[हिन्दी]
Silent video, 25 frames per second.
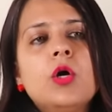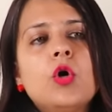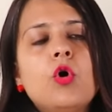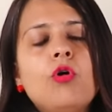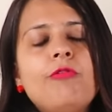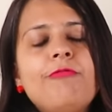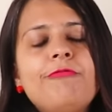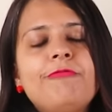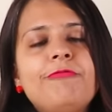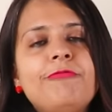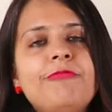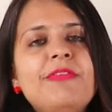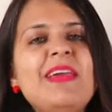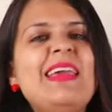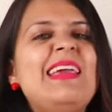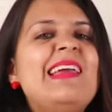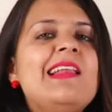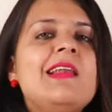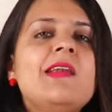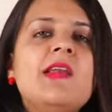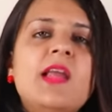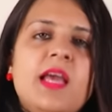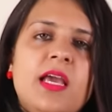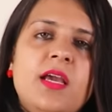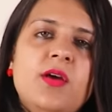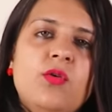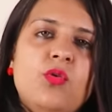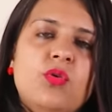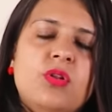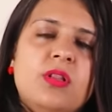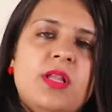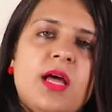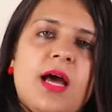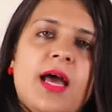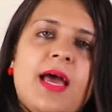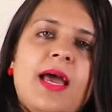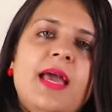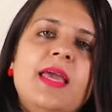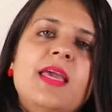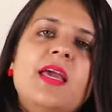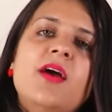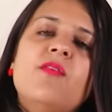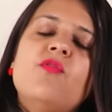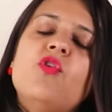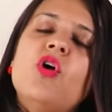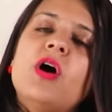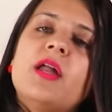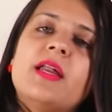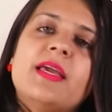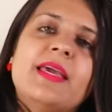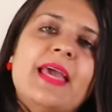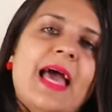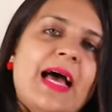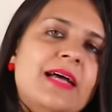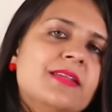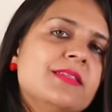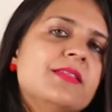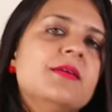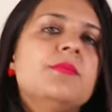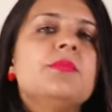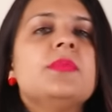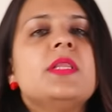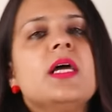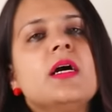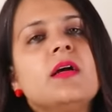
को फील नहीं होता है या वो अर्गैज़म